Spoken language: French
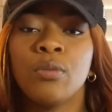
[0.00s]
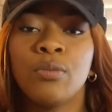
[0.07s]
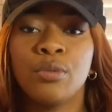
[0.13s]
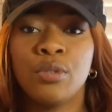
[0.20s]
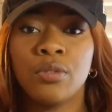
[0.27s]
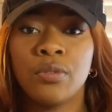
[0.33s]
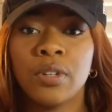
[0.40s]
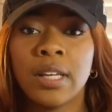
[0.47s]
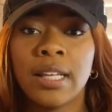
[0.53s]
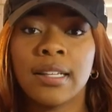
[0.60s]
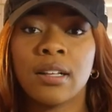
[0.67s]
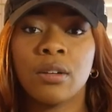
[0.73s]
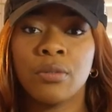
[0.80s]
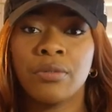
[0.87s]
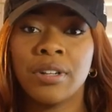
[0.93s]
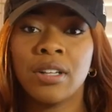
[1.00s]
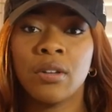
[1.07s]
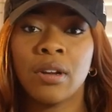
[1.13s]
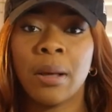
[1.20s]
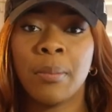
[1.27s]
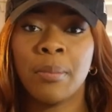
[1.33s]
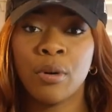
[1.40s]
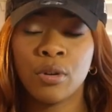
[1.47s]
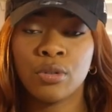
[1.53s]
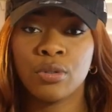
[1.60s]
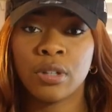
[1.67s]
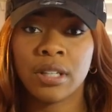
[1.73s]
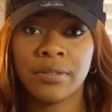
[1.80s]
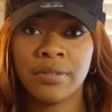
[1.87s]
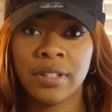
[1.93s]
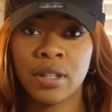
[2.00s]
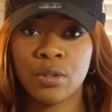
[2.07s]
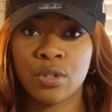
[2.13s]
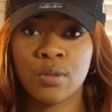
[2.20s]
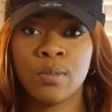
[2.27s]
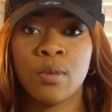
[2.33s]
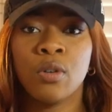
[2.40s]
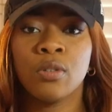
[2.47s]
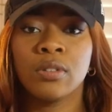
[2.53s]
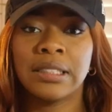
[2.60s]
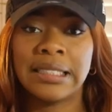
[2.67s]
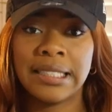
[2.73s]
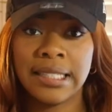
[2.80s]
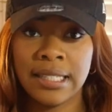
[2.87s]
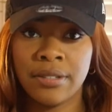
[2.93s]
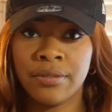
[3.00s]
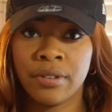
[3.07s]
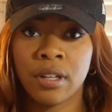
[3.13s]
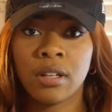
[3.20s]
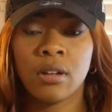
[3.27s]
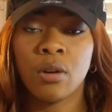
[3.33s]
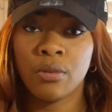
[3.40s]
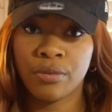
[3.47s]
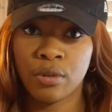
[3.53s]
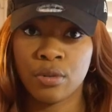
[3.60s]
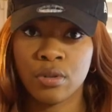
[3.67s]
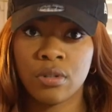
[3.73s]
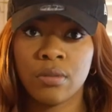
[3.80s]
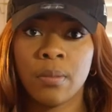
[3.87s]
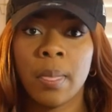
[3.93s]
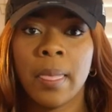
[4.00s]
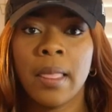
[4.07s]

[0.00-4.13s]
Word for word: vous devez être en fait dans la banque de référencement des livres en France.